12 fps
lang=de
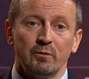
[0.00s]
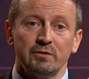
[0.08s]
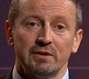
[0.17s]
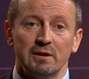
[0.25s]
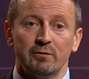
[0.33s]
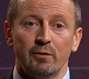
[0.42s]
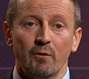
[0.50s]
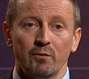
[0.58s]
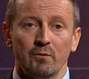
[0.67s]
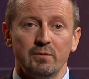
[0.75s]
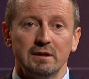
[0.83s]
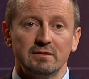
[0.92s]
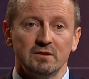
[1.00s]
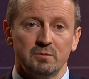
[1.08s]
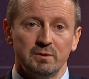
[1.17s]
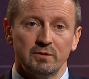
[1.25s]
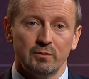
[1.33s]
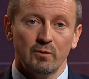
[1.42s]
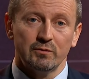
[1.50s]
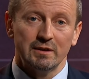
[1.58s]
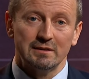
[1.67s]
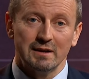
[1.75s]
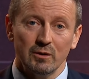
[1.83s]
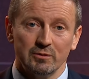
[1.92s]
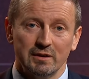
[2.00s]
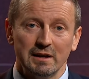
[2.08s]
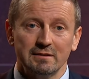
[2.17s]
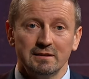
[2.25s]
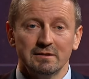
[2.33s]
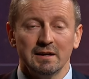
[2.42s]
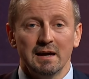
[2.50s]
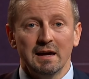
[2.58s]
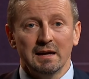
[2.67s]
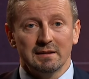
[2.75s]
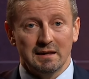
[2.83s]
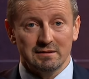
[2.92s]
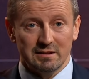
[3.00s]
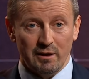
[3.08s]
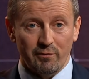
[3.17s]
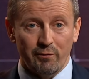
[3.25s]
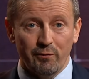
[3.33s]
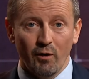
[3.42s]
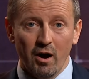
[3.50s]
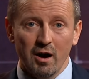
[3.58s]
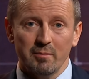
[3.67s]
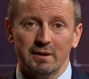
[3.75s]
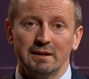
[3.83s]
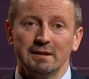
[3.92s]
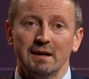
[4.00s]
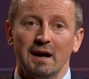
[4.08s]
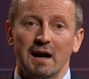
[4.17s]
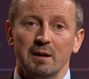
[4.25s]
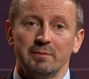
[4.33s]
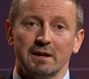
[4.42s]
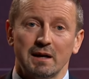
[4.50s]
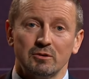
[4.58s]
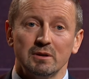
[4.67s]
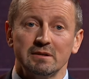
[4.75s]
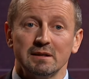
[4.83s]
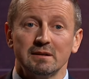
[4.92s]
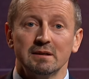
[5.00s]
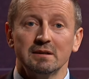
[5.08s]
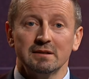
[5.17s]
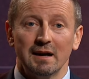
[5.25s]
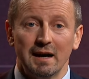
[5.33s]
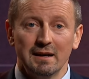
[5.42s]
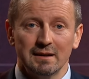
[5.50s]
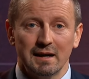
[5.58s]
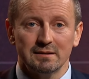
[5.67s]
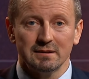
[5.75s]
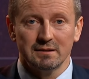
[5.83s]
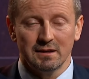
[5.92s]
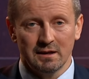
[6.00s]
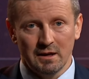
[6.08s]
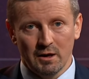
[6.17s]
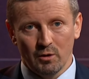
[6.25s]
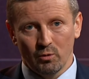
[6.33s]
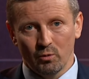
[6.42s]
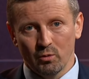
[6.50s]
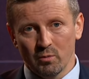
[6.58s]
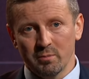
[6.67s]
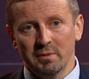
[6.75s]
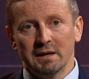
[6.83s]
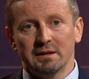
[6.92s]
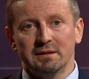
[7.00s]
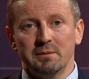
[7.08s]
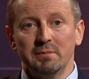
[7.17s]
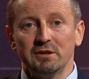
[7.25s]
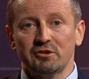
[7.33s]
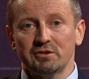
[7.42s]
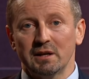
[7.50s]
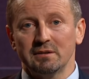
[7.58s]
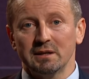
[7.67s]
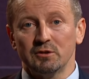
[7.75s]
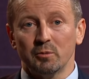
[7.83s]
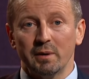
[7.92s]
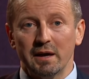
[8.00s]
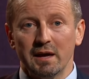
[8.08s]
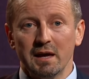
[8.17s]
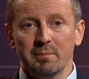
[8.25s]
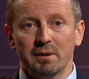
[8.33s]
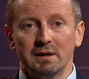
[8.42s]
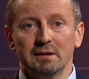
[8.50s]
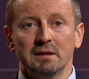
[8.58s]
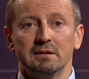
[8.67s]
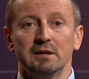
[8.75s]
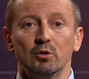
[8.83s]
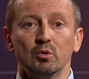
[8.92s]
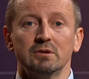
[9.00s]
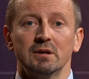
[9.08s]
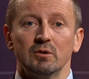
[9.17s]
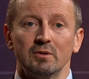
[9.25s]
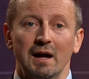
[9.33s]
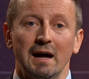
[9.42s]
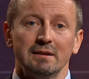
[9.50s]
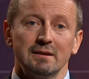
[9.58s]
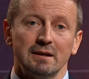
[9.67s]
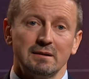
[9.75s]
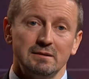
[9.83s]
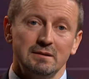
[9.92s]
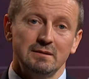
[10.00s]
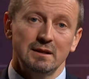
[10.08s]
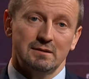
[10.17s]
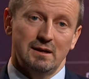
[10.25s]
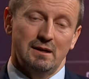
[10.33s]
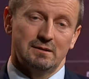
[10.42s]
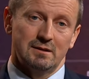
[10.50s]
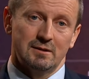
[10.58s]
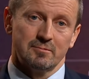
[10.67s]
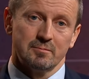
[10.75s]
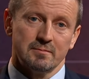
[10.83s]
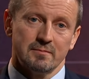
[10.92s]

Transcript: 1545 bis 1563, das Reformen innerhalb der katholischen Kirche einleitete, um die Missstände zu beheben, die Luther und andere kritisiert hatten.